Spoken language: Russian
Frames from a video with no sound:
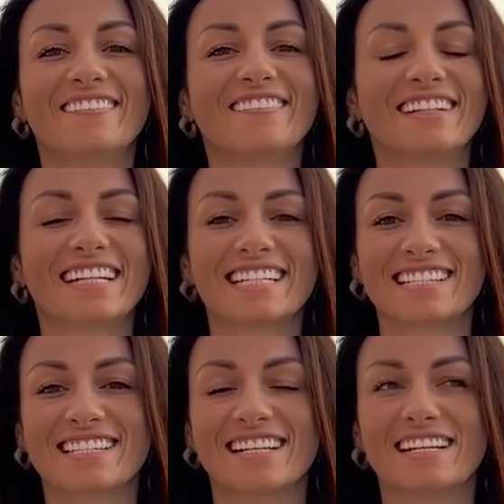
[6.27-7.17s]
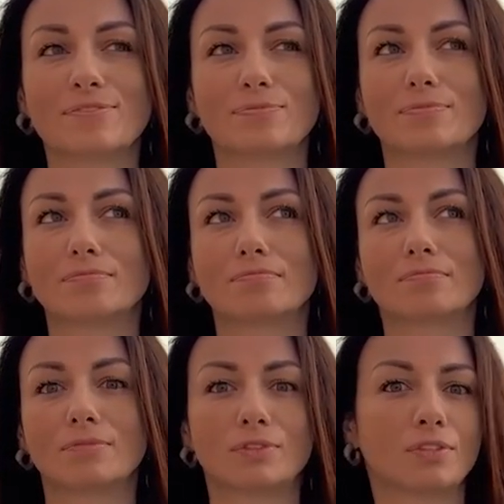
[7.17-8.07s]
Мне кажется,
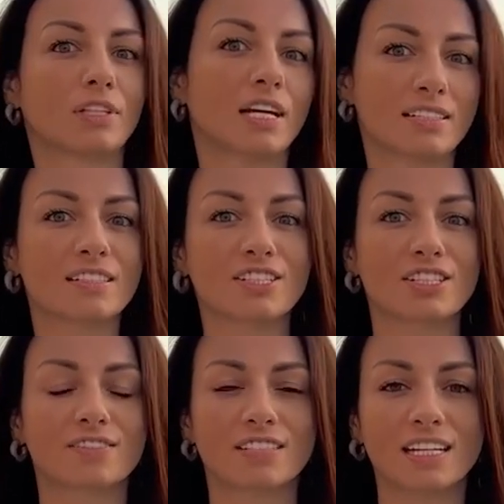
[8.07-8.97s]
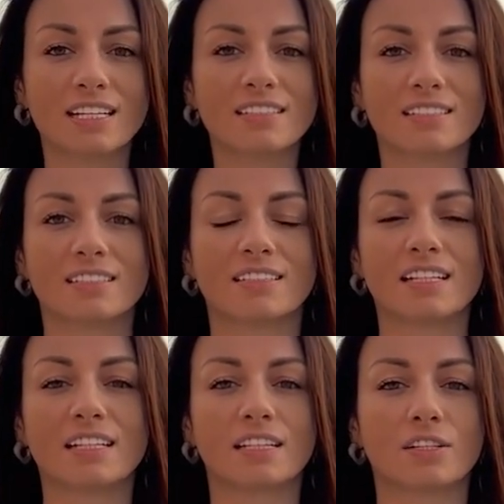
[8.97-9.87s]
классно же взять и
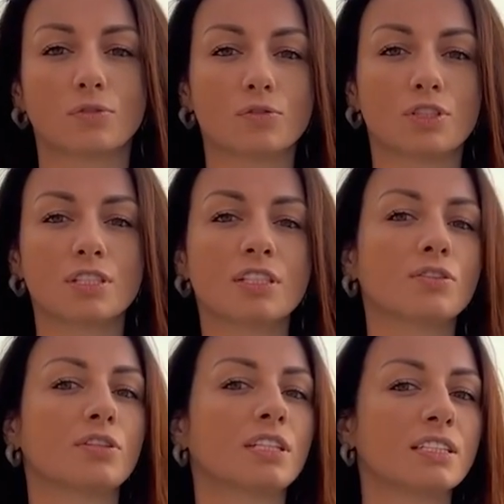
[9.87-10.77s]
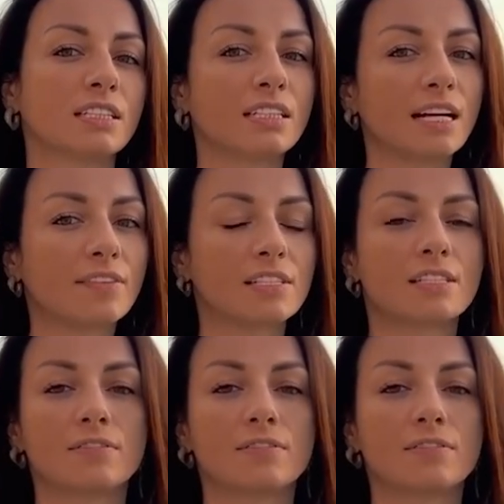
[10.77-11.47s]
сделать такую жизнь, которая тебе нравится.